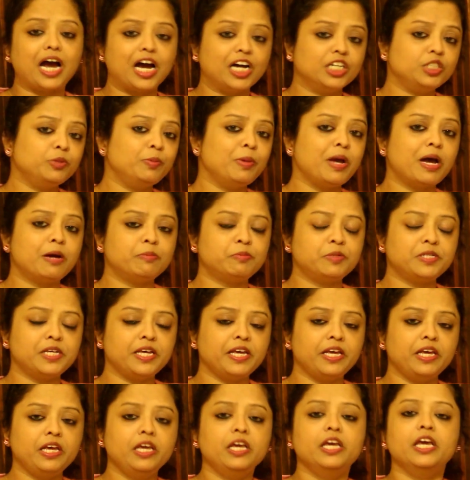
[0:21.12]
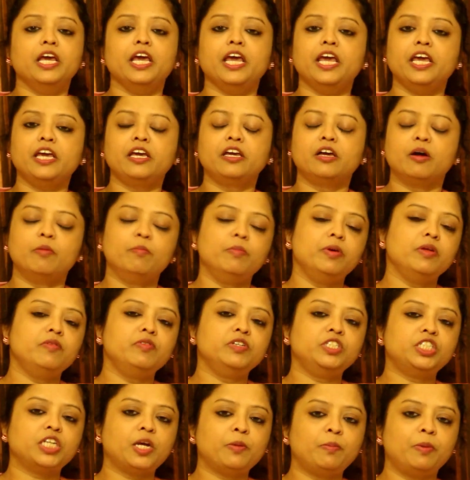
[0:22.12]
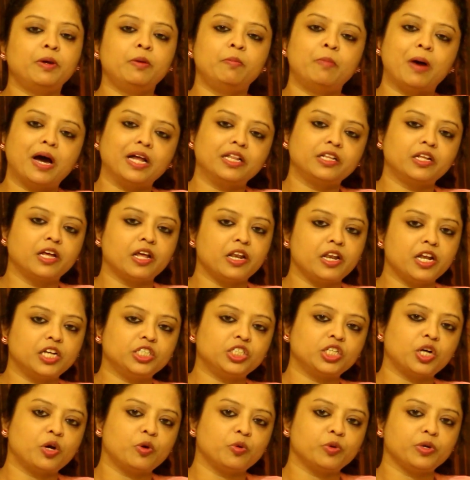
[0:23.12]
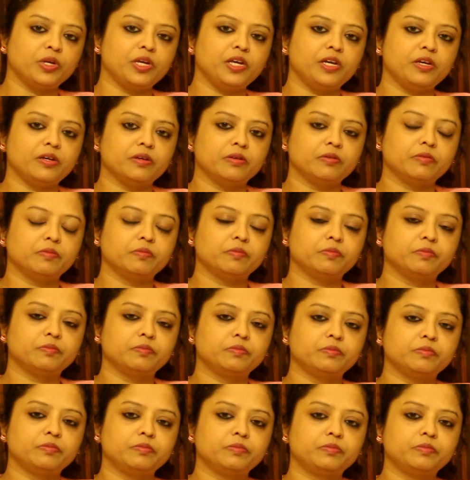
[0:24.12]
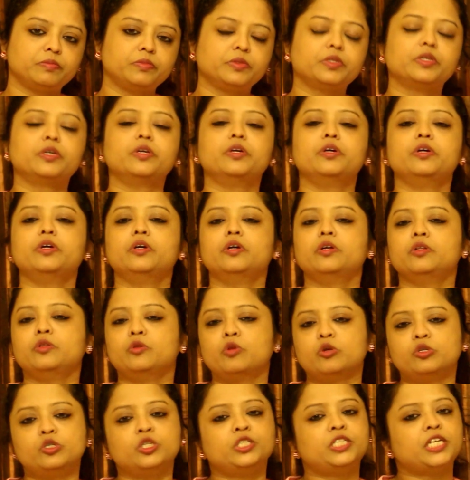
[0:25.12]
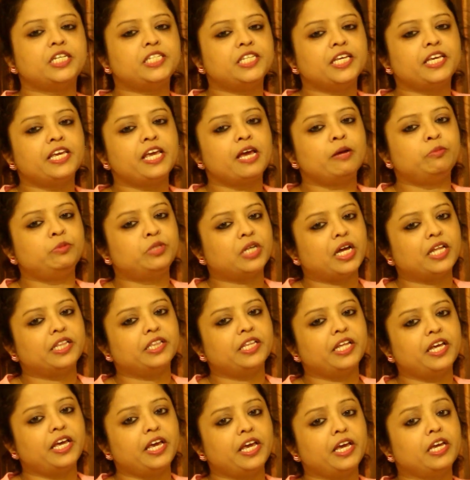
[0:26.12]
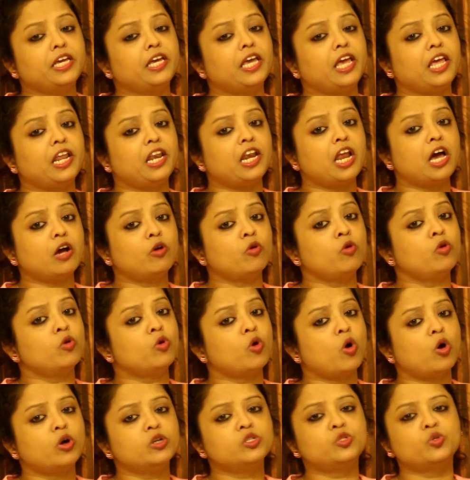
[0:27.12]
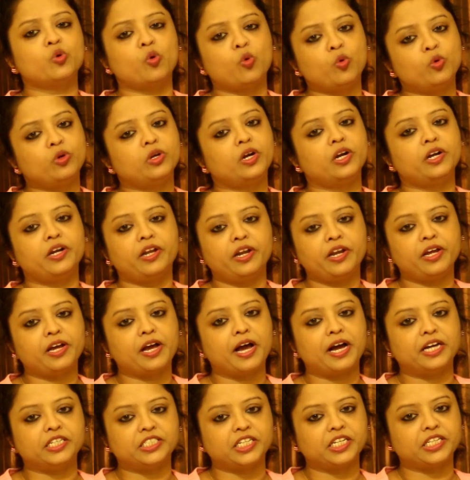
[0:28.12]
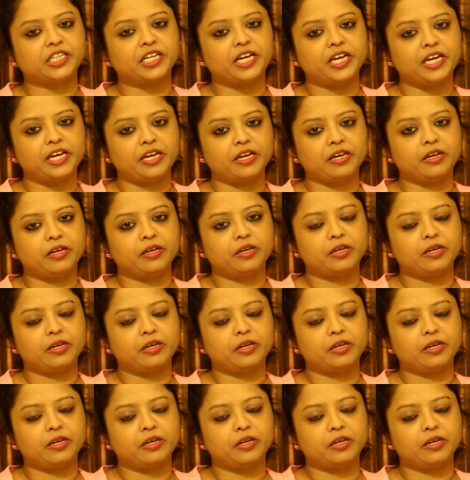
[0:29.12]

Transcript: आज मैं आपसे एक गंभीर विषय पर बात करना चाहूंगी दोस्तों जैसे कि आप जानते हैं केरला को गॉड्स ओन कंट्री कहा जाता है